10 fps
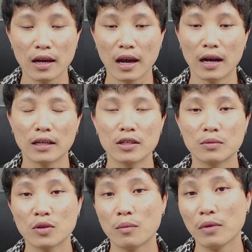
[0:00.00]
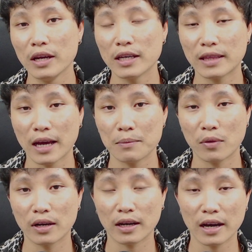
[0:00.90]
à là cứ nhóm xong lia tại
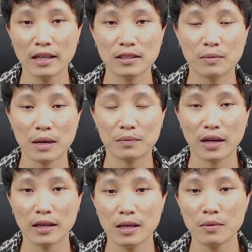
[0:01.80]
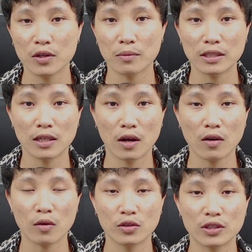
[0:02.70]
bản năng ánh sầm rạp ngày ní việc cho mặt chân lóng
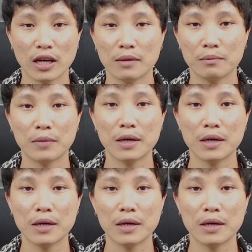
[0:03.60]
ở con trán bye